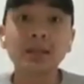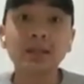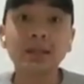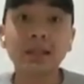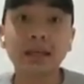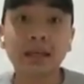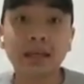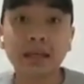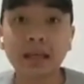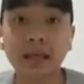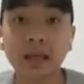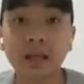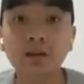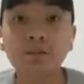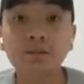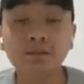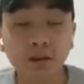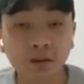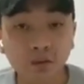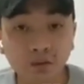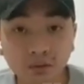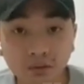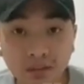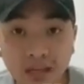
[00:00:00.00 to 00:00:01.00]
naging
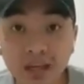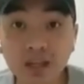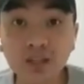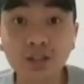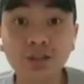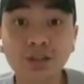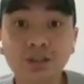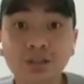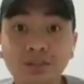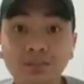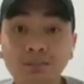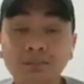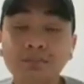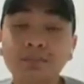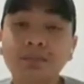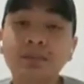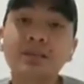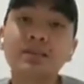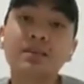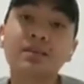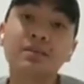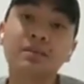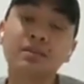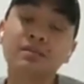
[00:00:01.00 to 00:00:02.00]
foundation
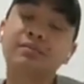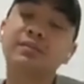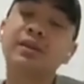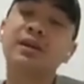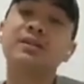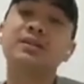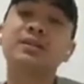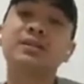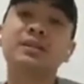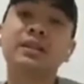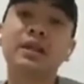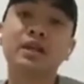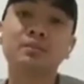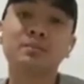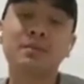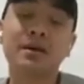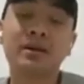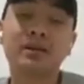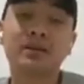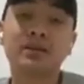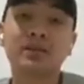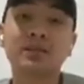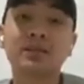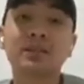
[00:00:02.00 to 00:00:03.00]
ni Francis Lay
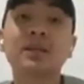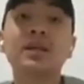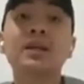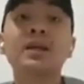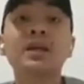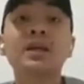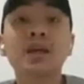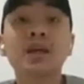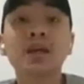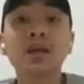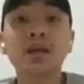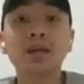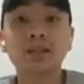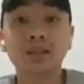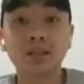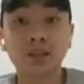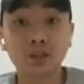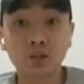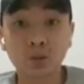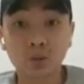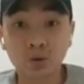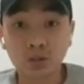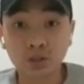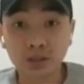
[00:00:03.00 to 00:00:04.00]
Marcos sa
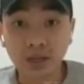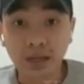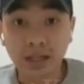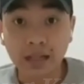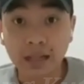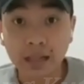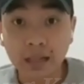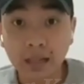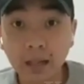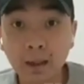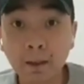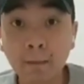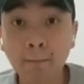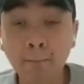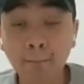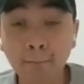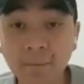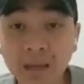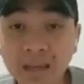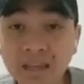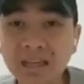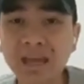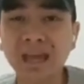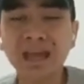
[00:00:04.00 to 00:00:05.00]
social
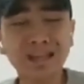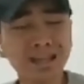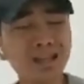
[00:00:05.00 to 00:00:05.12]
media.